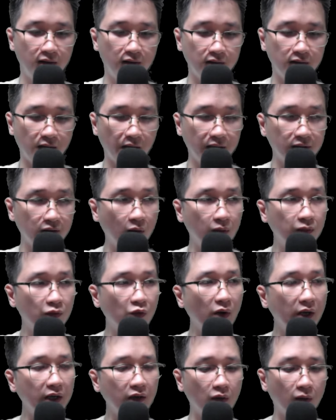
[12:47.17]
Kết thúc
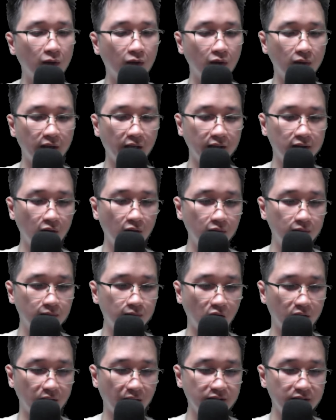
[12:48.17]
cuối cùng cũng kết thúc,
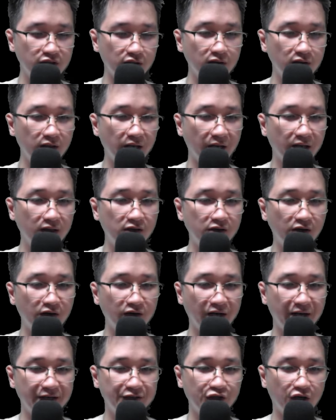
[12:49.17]
bọn hắn chứng kiến Khương
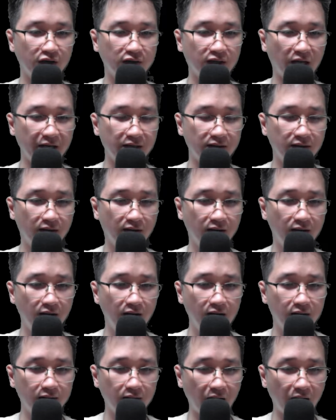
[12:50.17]
Nghị trưởng thành,
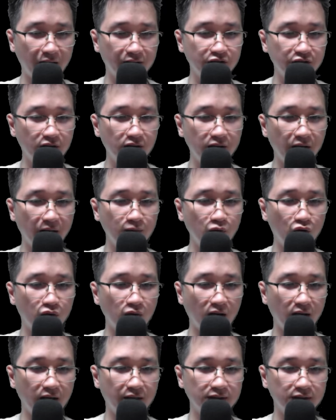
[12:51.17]
càng chứng kiến một
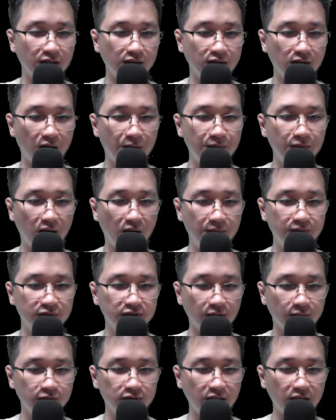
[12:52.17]
đoạn lịch sử âm âm
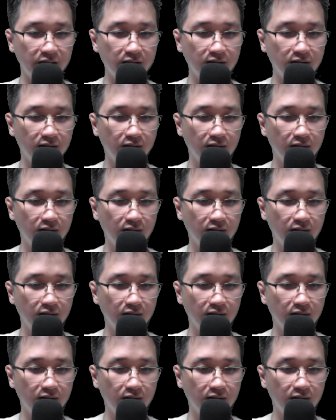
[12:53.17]
sóng dậy.